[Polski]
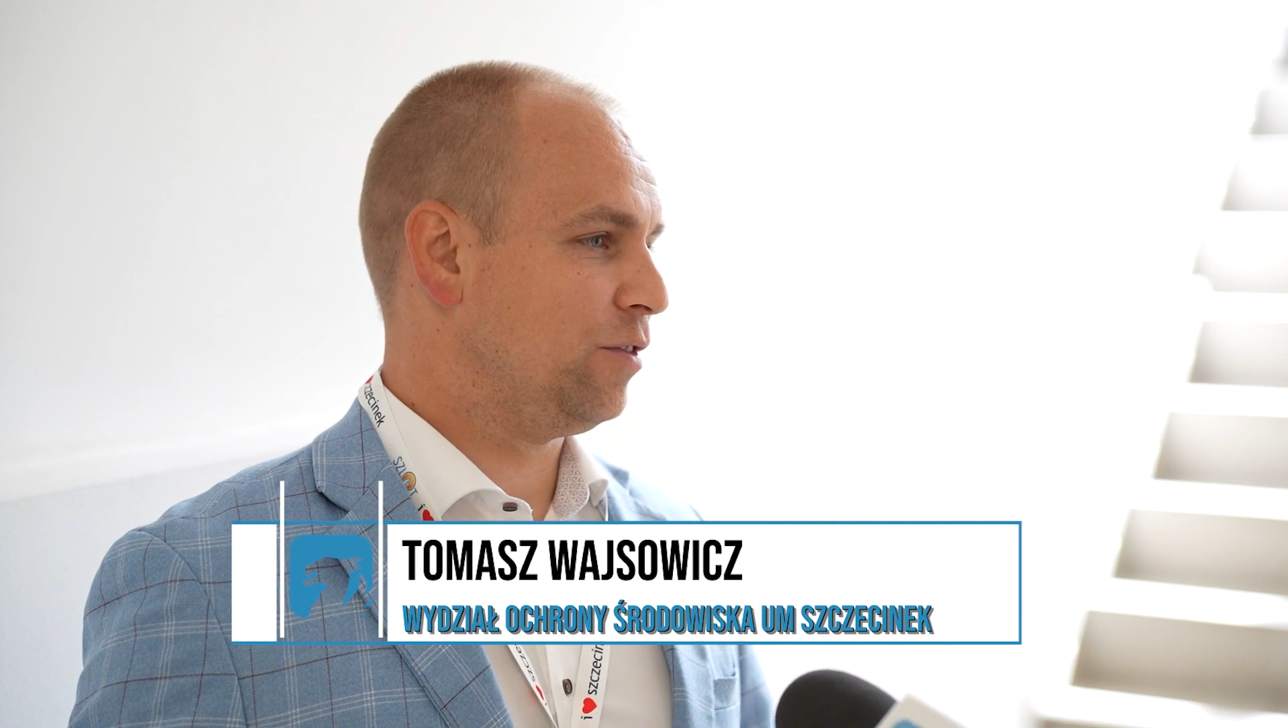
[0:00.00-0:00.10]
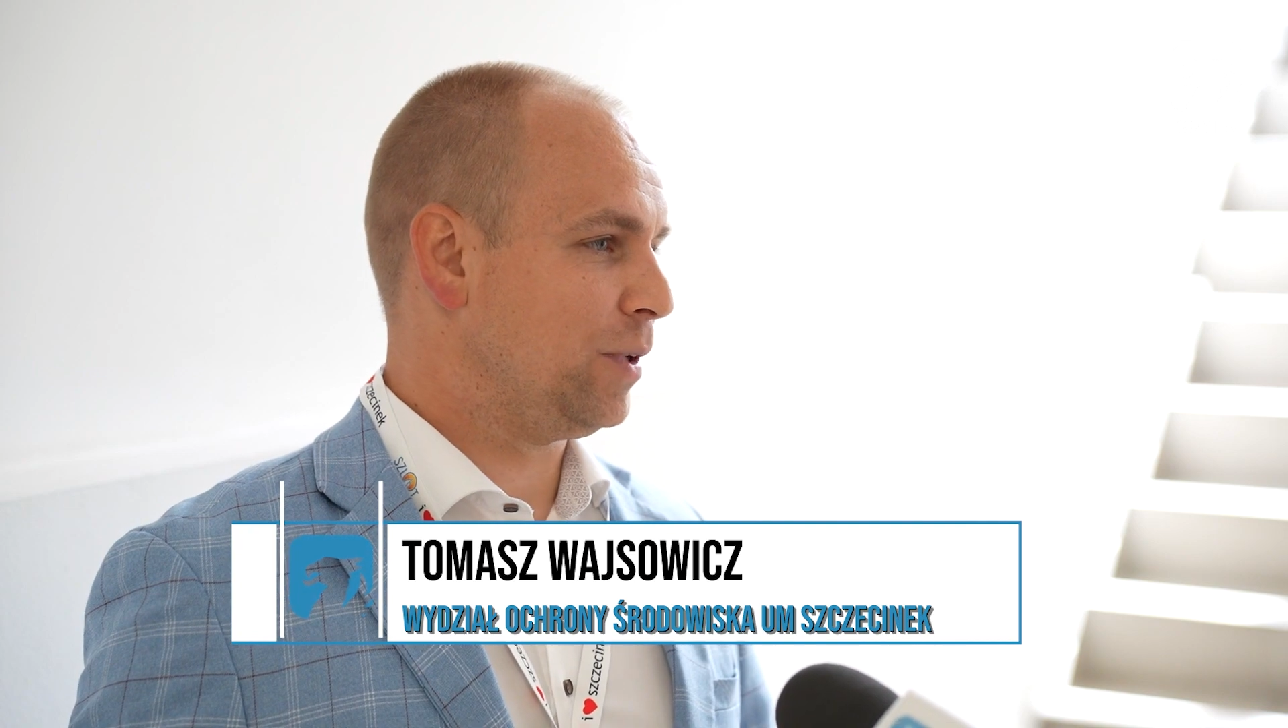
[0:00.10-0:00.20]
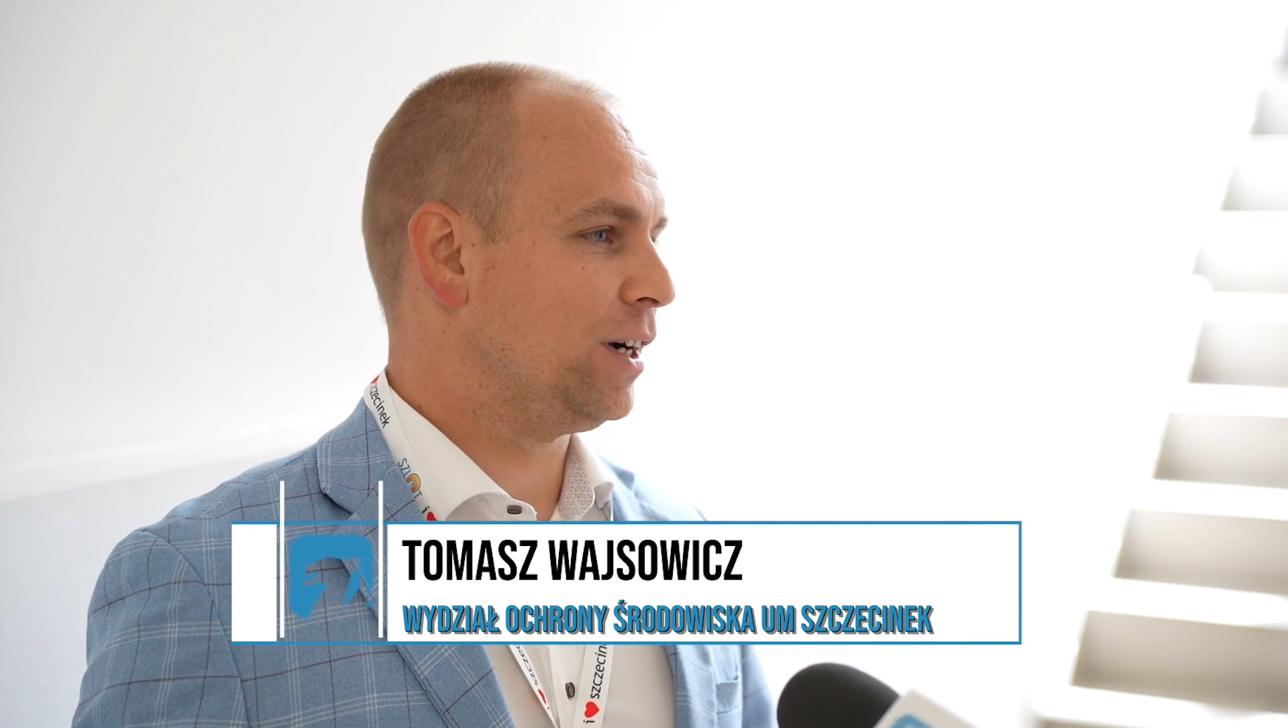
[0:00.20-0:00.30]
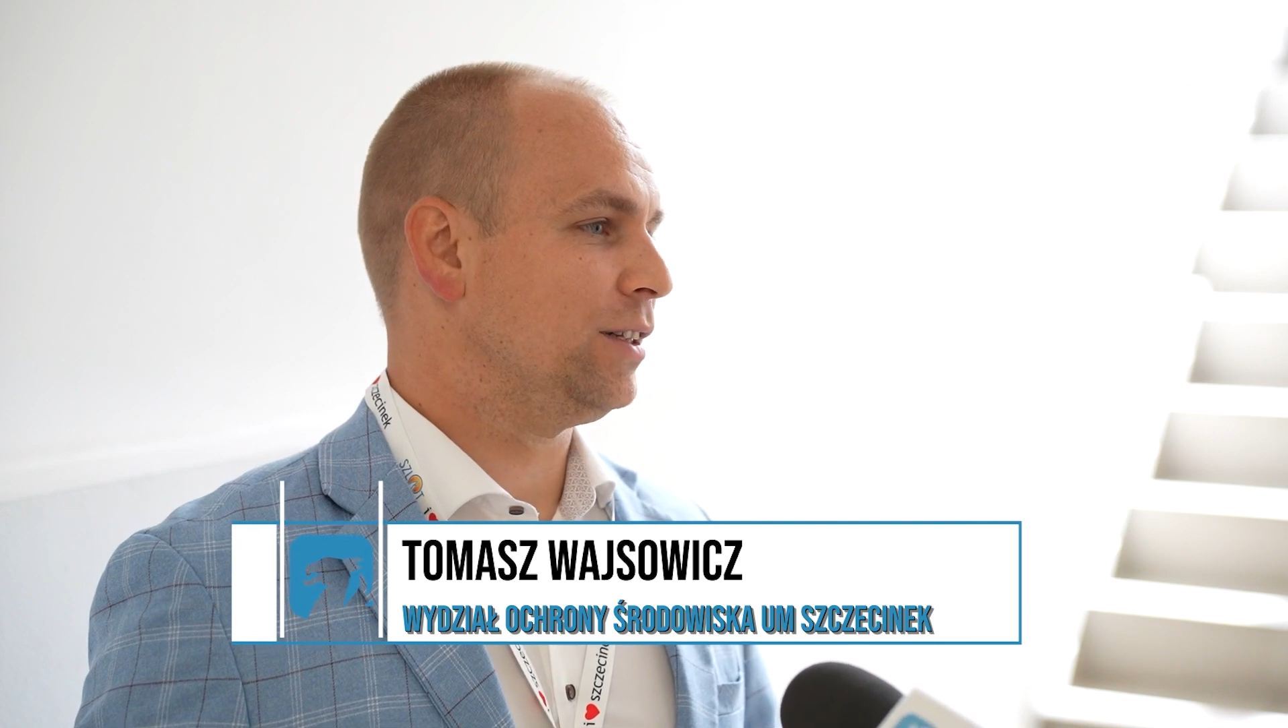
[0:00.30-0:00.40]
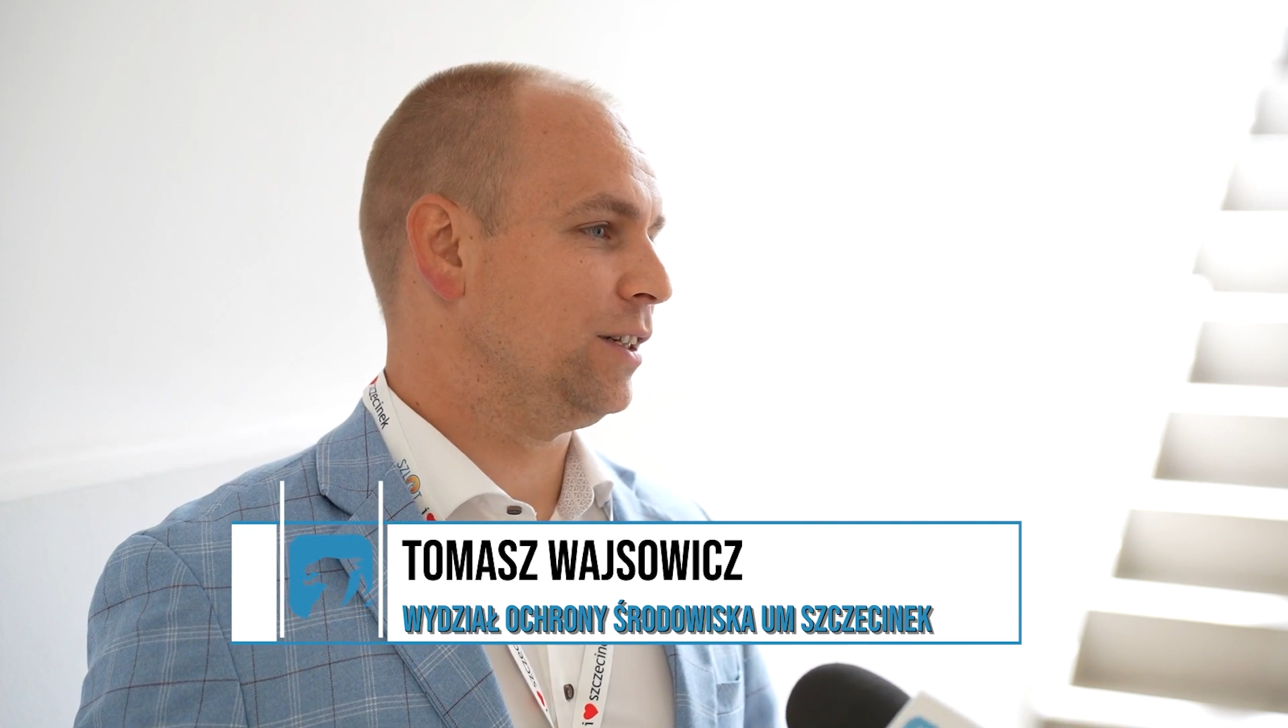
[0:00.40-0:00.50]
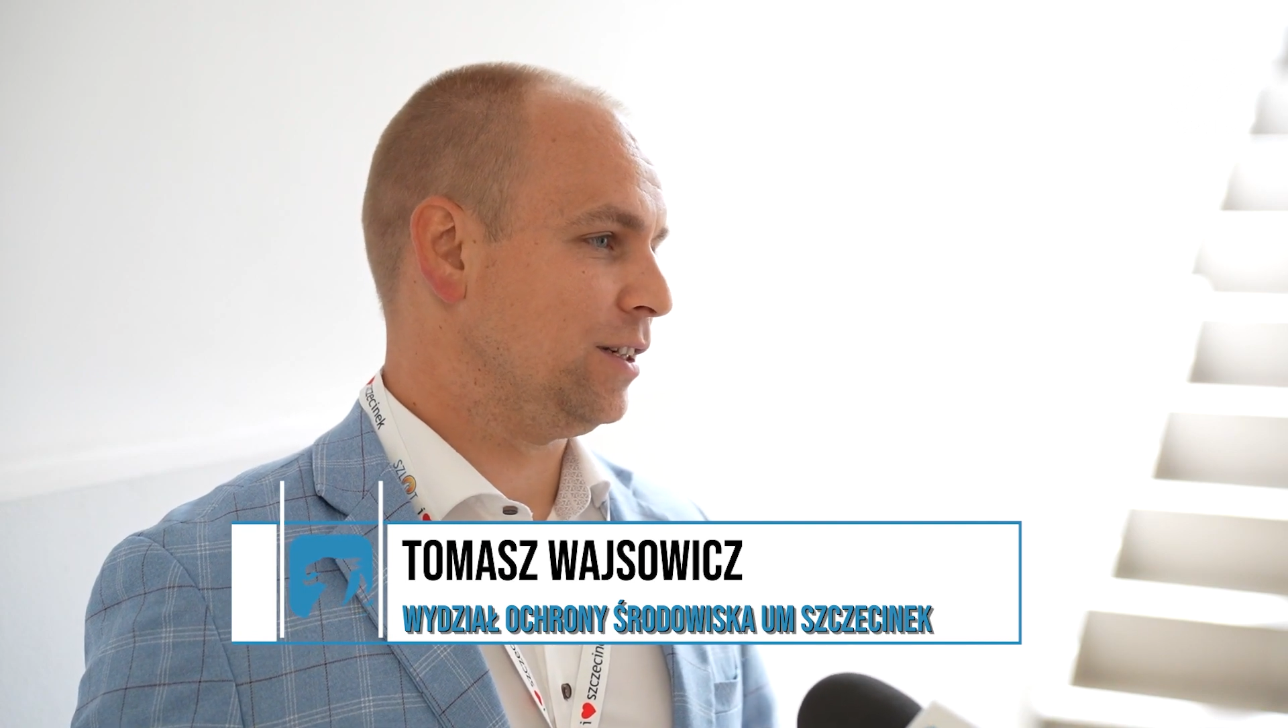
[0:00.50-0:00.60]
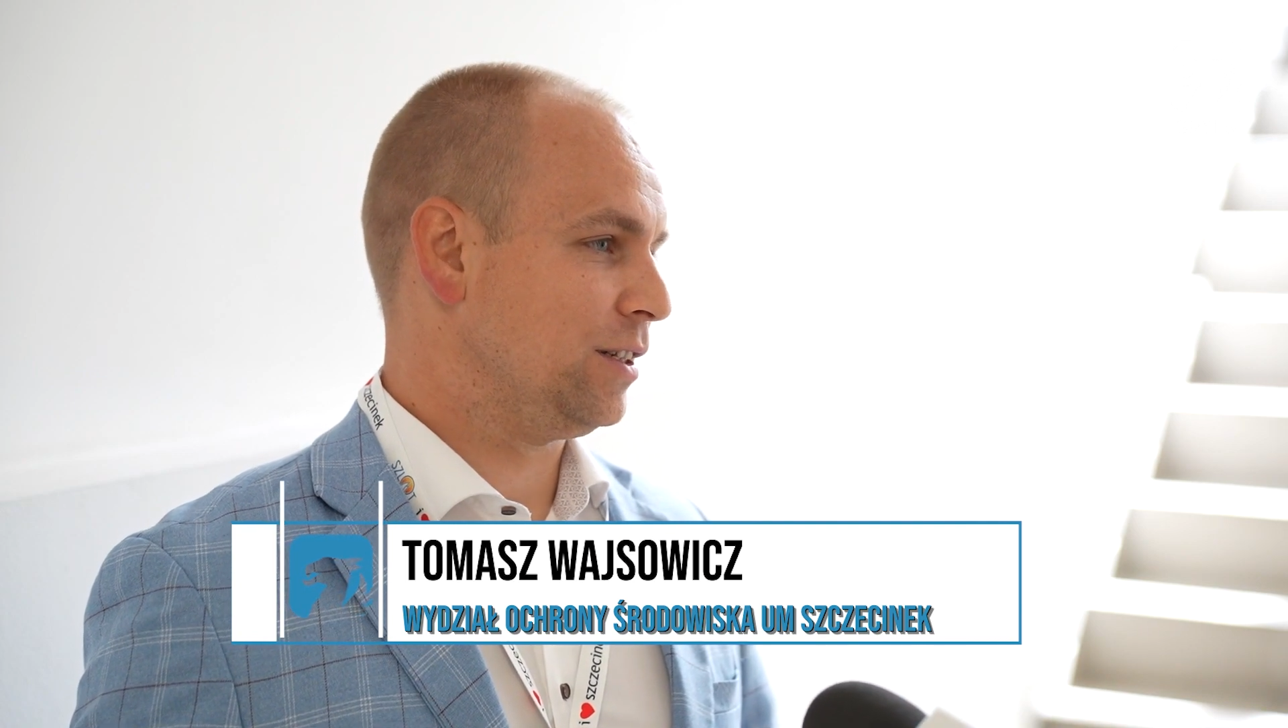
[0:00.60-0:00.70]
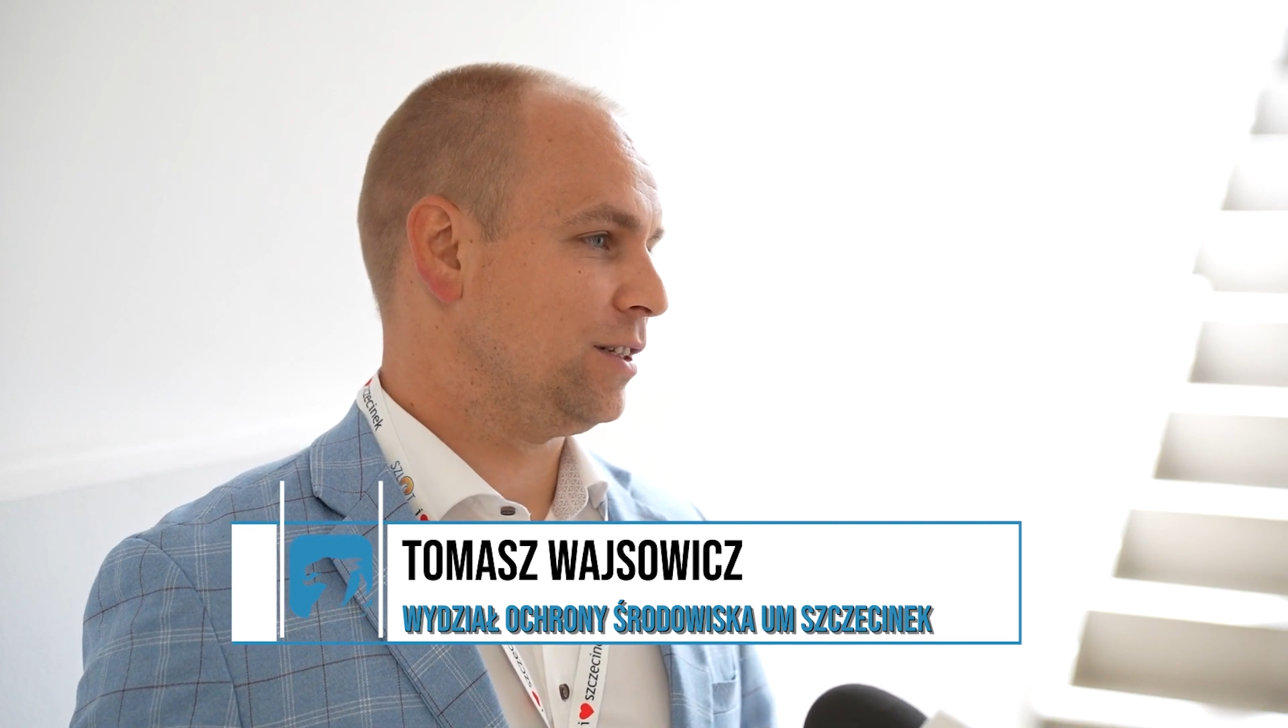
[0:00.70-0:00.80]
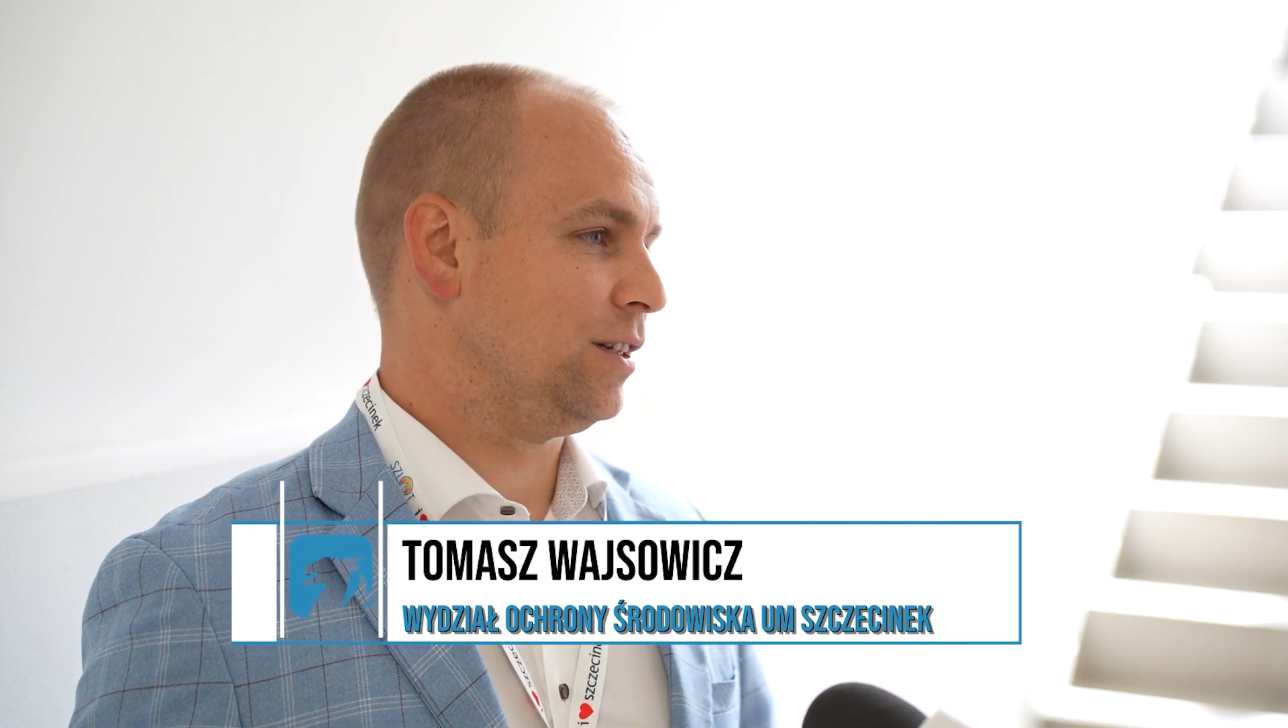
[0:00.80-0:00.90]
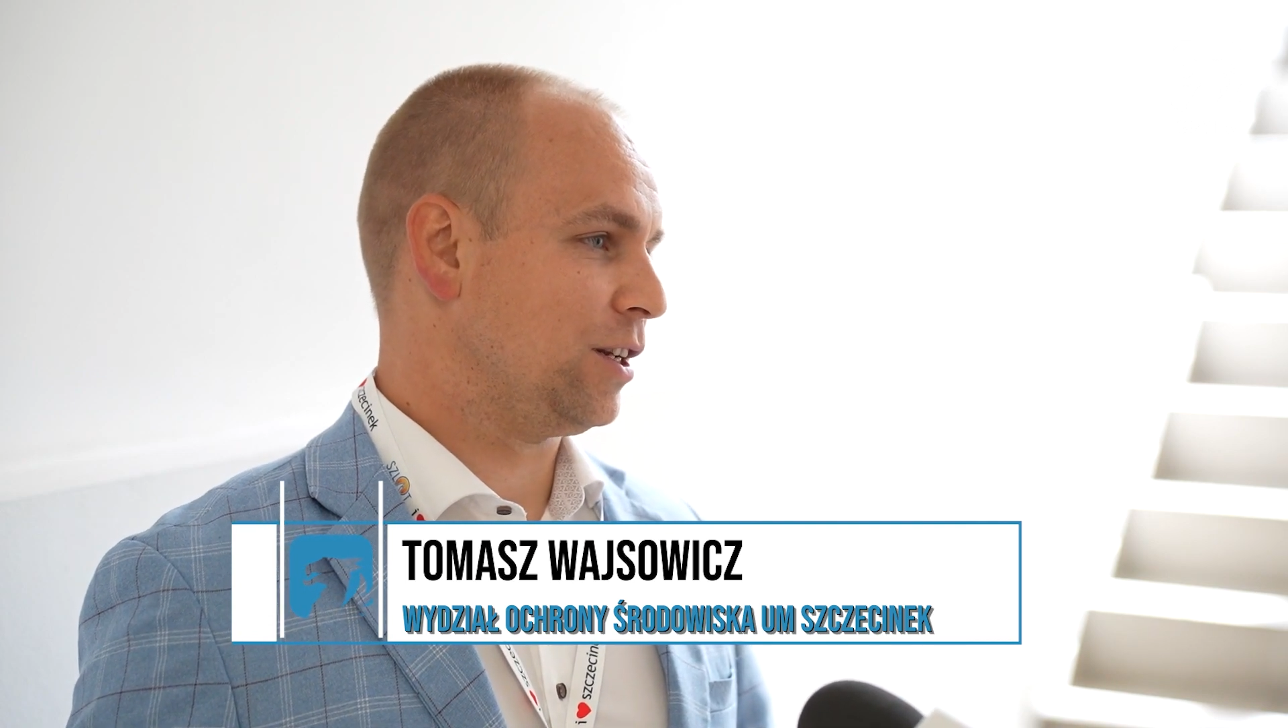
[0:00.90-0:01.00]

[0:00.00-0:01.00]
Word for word: wymagane jest